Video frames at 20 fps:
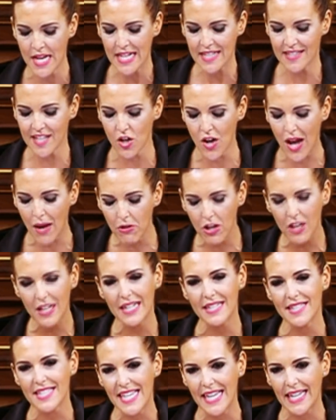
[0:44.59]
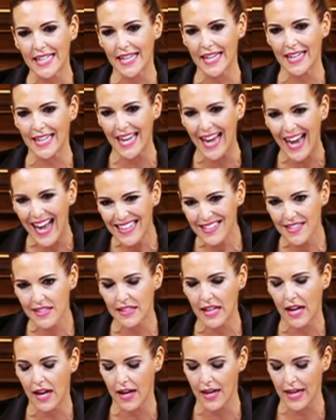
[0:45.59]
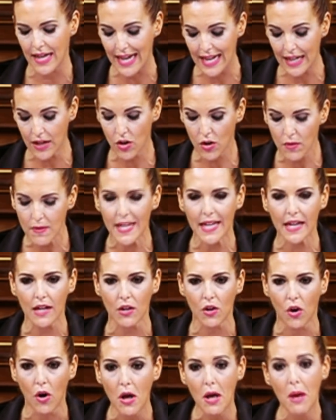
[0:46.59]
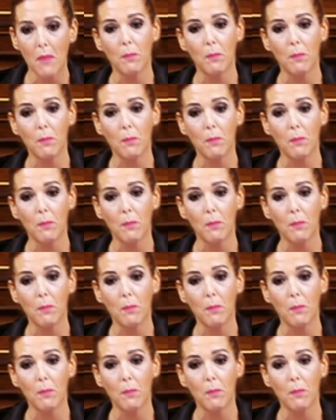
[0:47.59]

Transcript: sino hablo del cheque que gasta el gobierno,